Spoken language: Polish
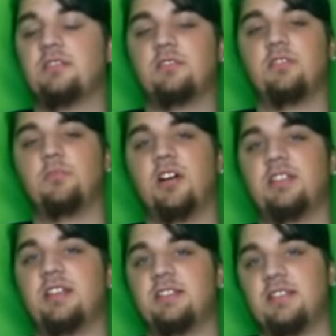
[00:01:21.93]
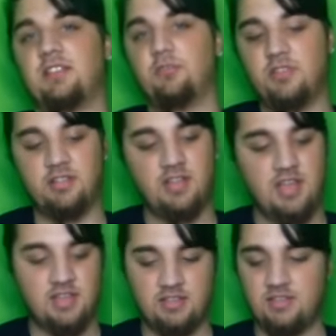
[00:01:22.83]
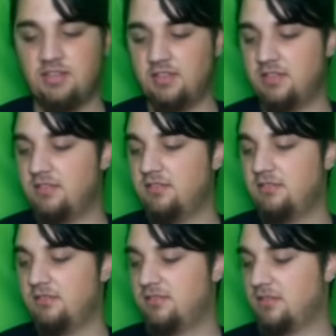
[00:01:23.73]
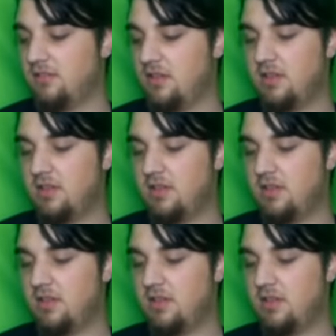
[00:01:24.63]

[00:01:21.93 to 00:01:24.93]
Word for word: co, bohater jest zatruty i, i, co?